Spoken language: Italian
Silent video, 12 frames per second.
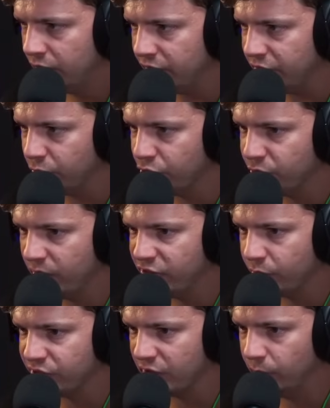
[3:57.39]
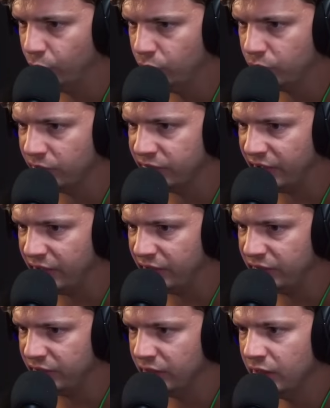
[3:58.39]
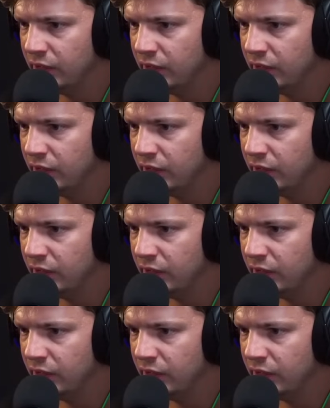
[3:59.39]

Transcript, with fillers: E di conseguenza devo stare molto attenti.